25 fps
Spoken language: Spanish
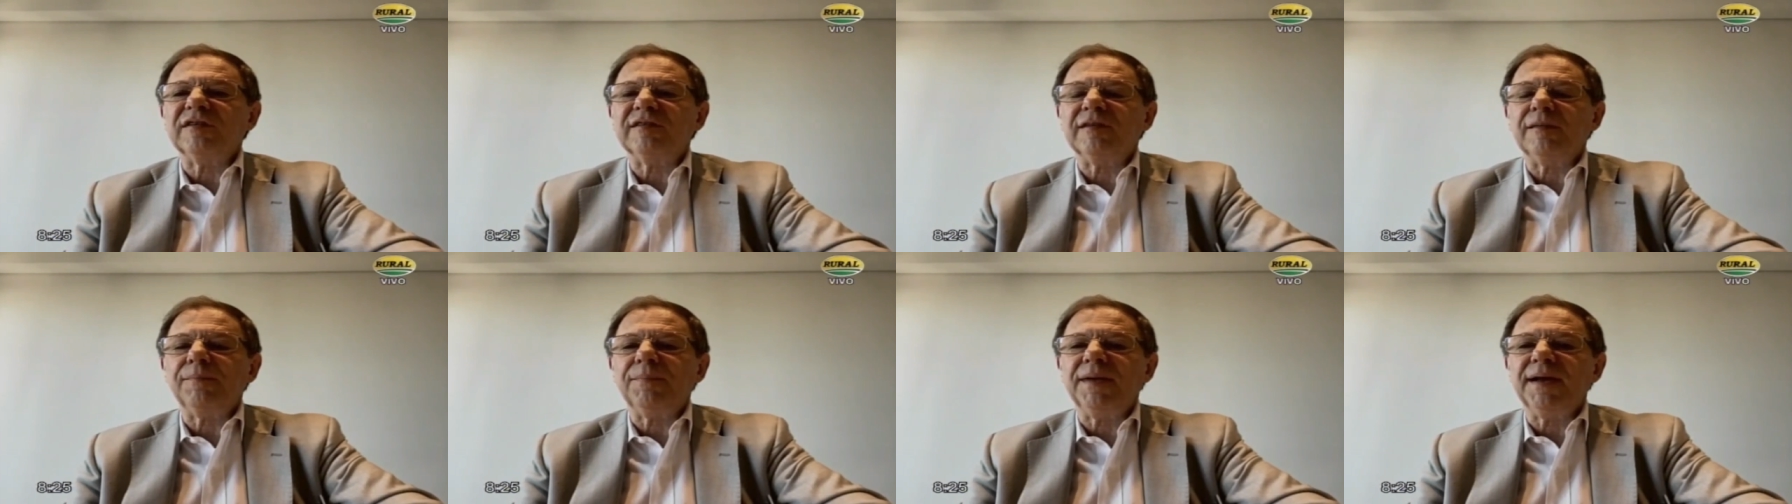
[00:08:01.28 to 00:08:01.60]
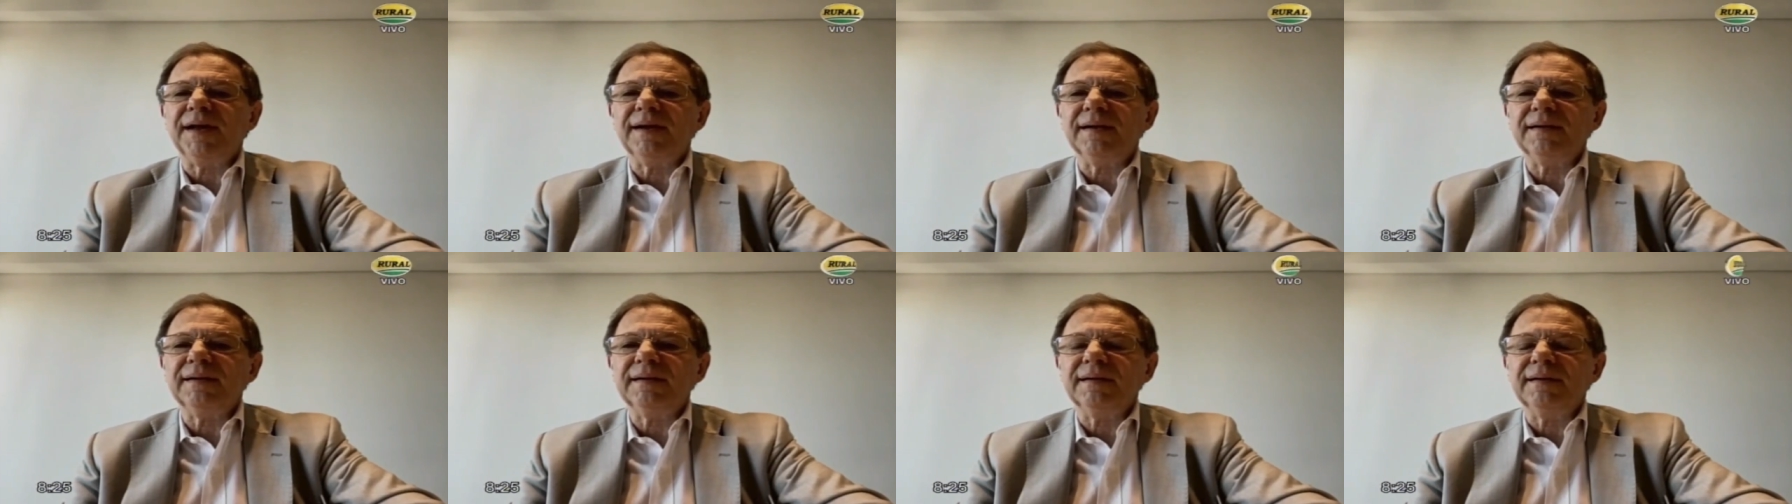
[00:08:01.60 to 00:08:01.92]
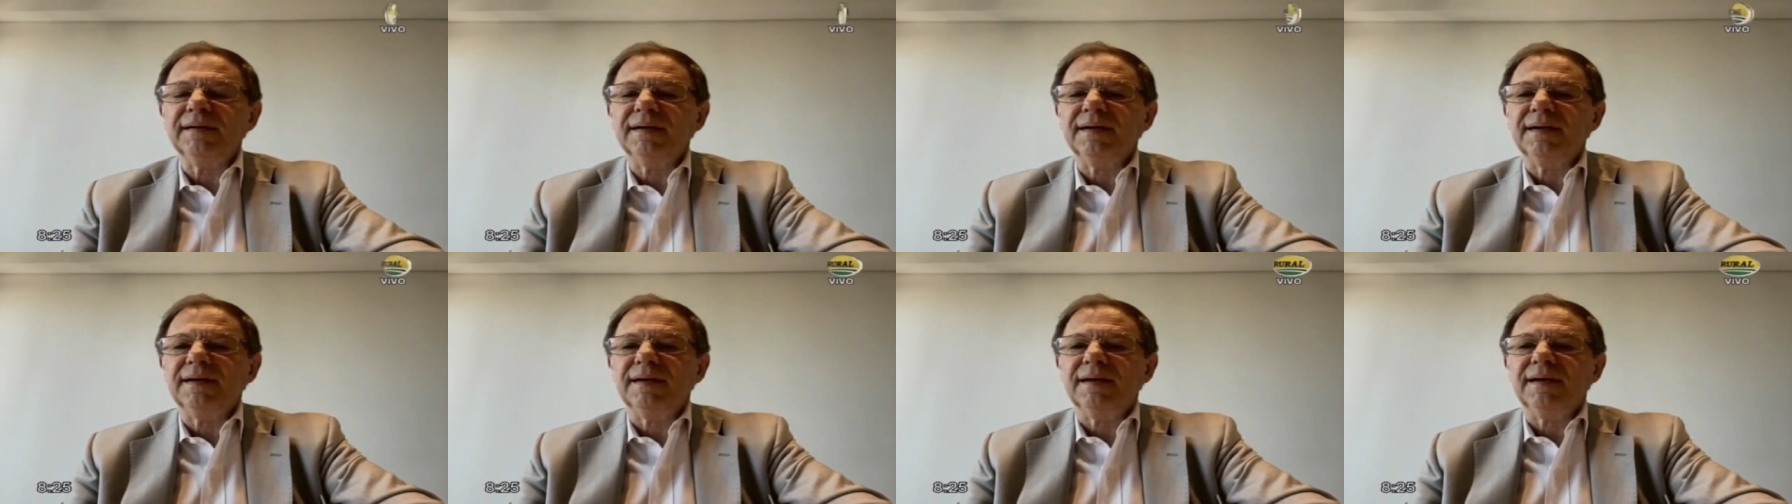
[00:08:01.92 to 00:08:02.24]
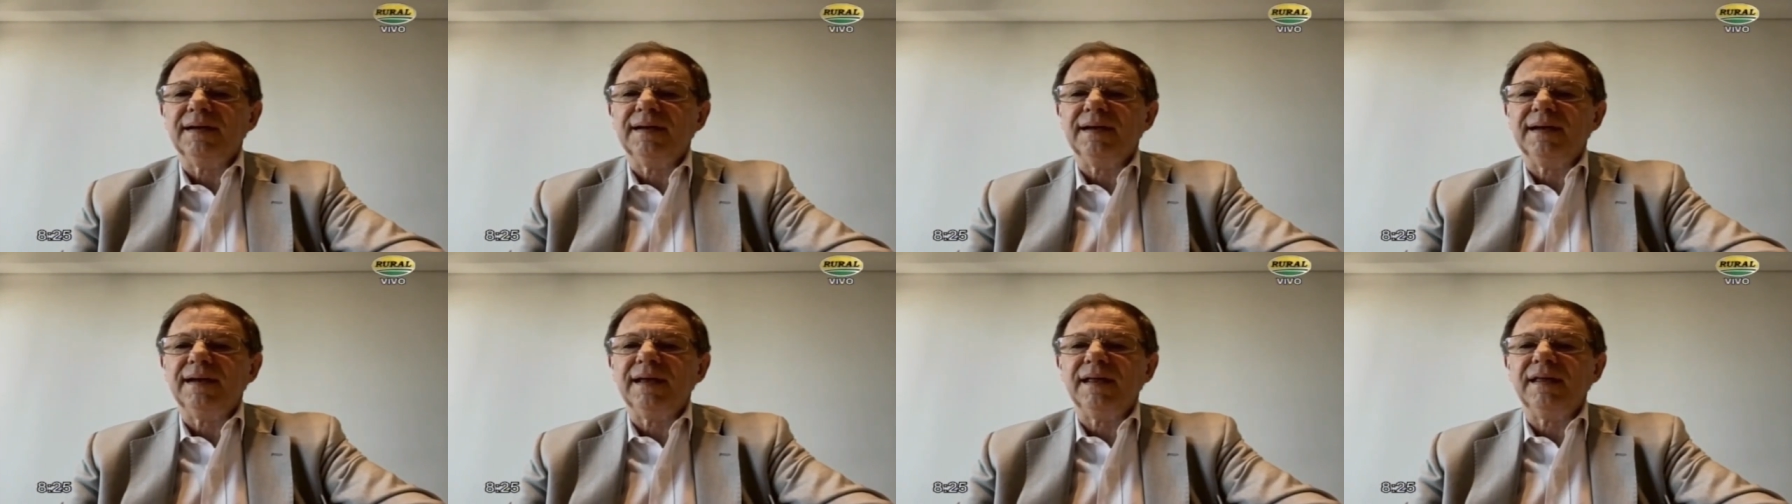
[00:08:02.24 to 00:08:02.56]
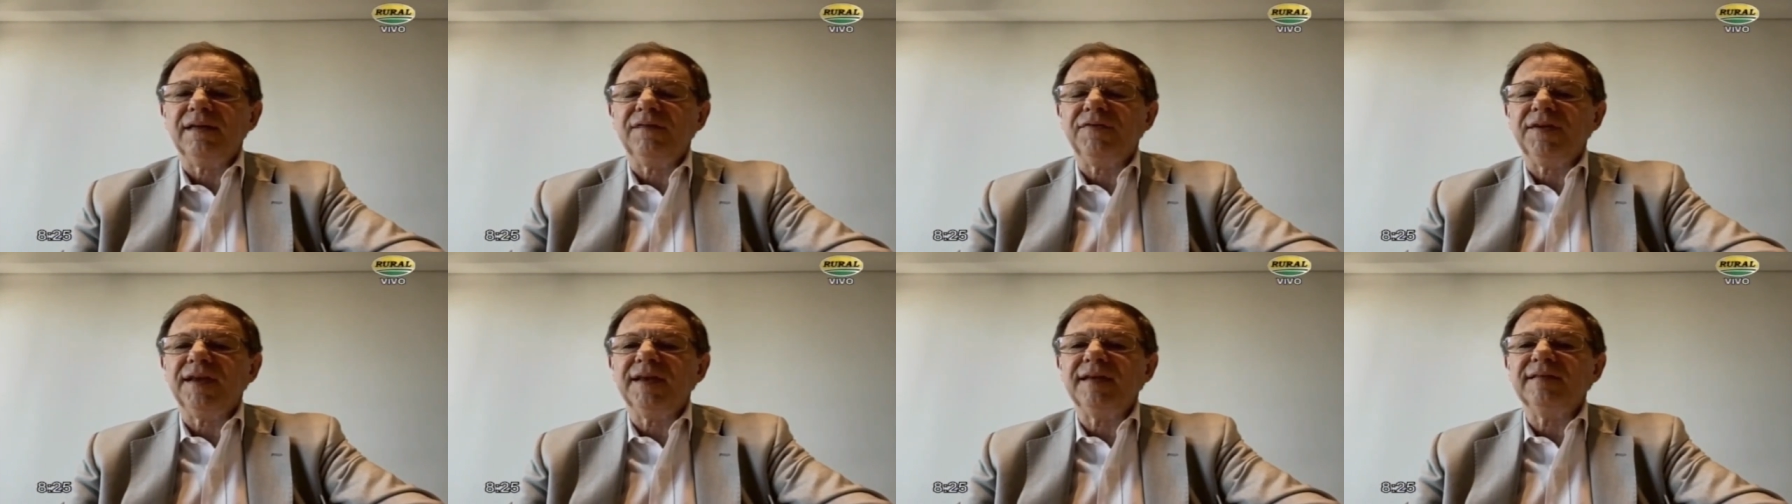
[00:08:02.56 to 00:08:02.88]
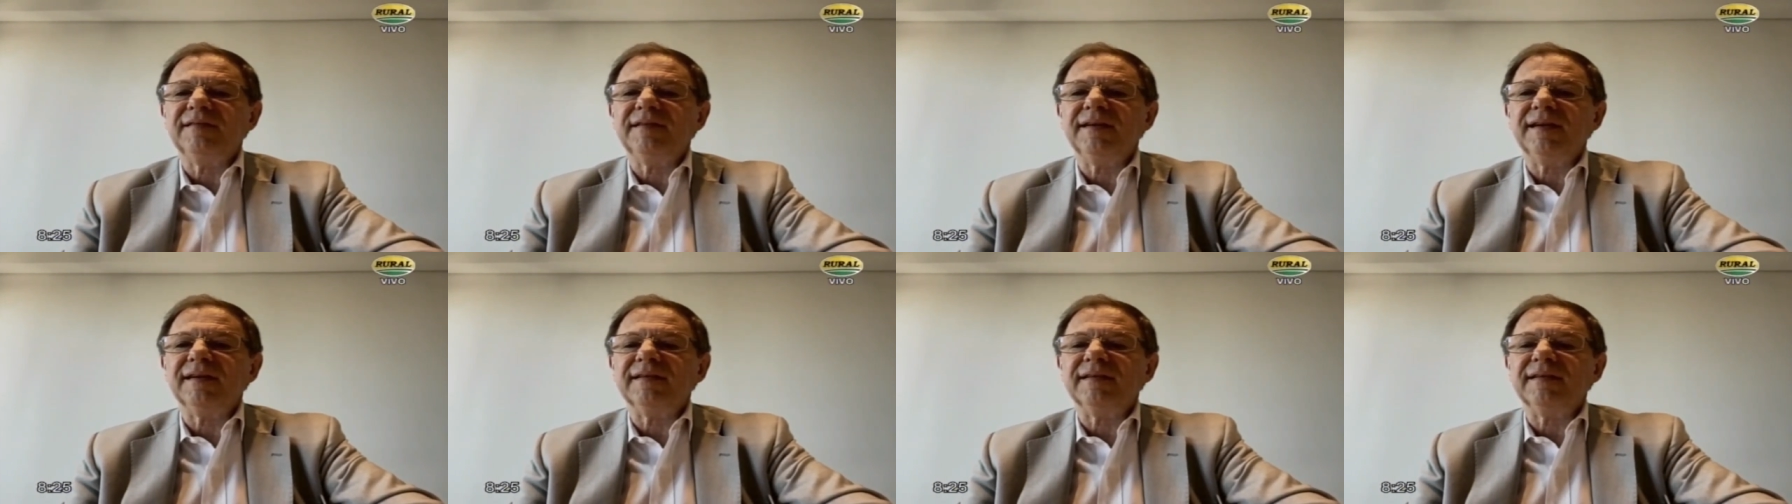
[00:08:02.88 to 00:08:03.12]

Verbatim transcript: plan, las diferencias